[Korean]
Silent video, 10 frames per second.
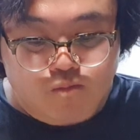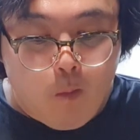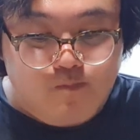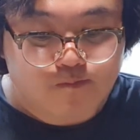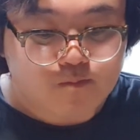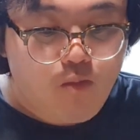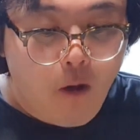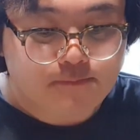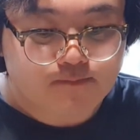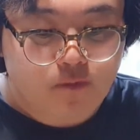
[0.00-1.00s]
어,
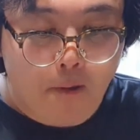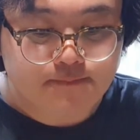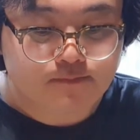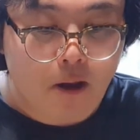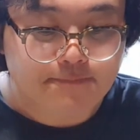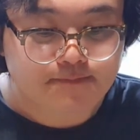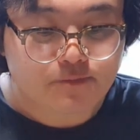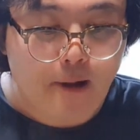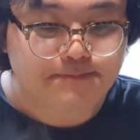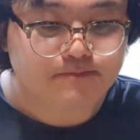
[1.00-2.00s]
정말로
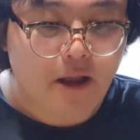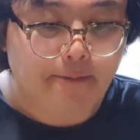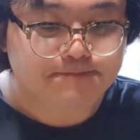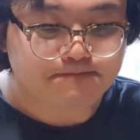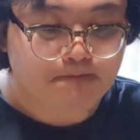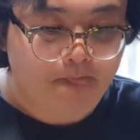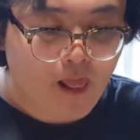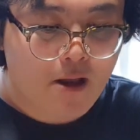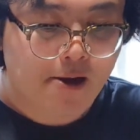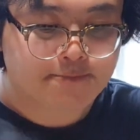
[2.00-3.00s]

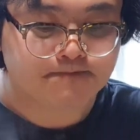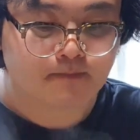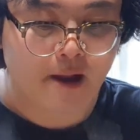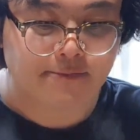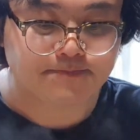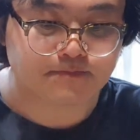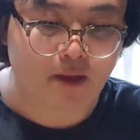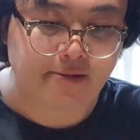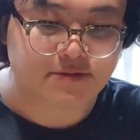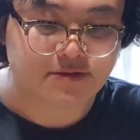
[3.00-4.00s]
짜파게티보다
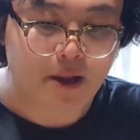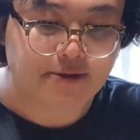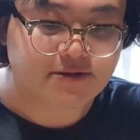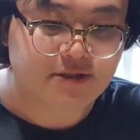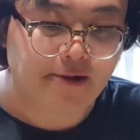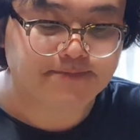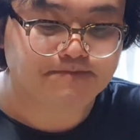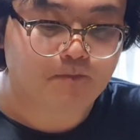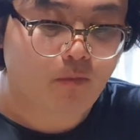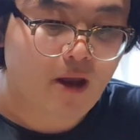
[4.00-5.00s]
훨씬 맛있었습니다.
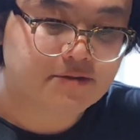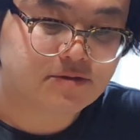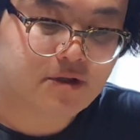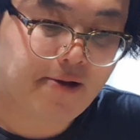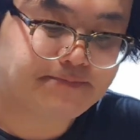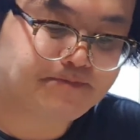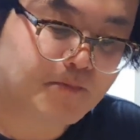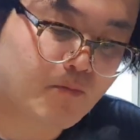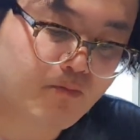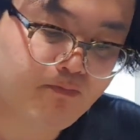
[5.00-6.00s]

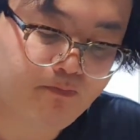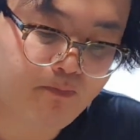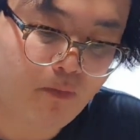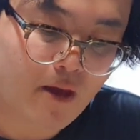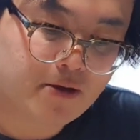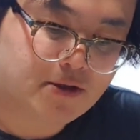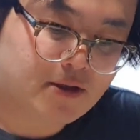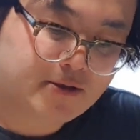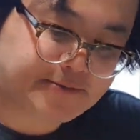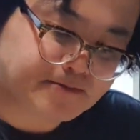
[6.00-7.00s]
어,
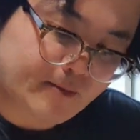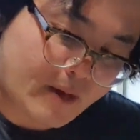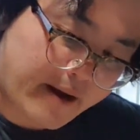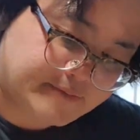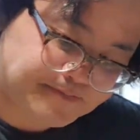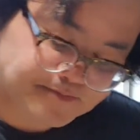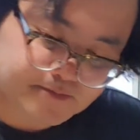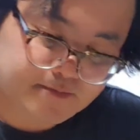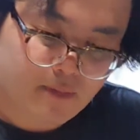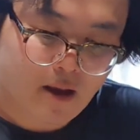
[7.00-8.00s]
그
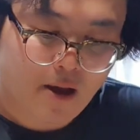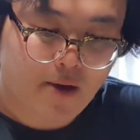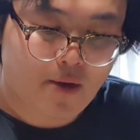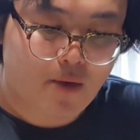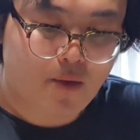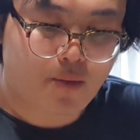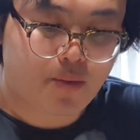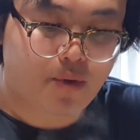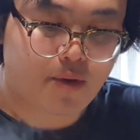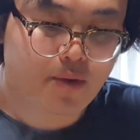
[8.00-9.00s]
백종원
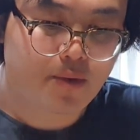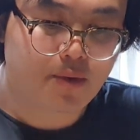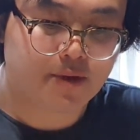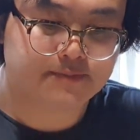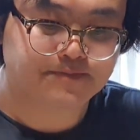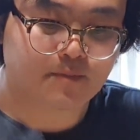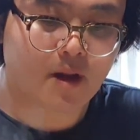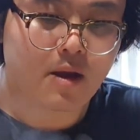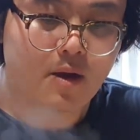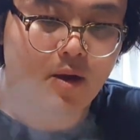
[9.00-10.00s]
선생님
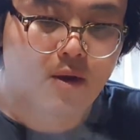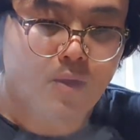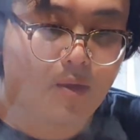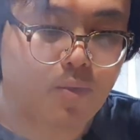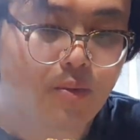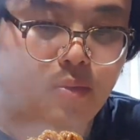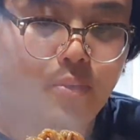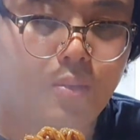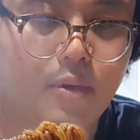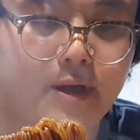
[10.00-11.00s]
특유의 그 단맛이
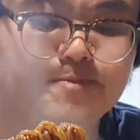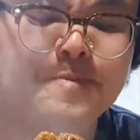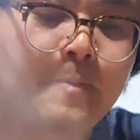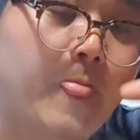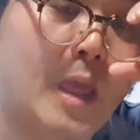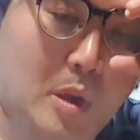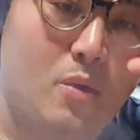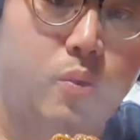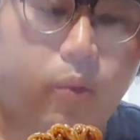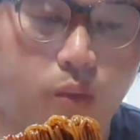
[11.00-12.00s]
좀 있다고 해야 될까요?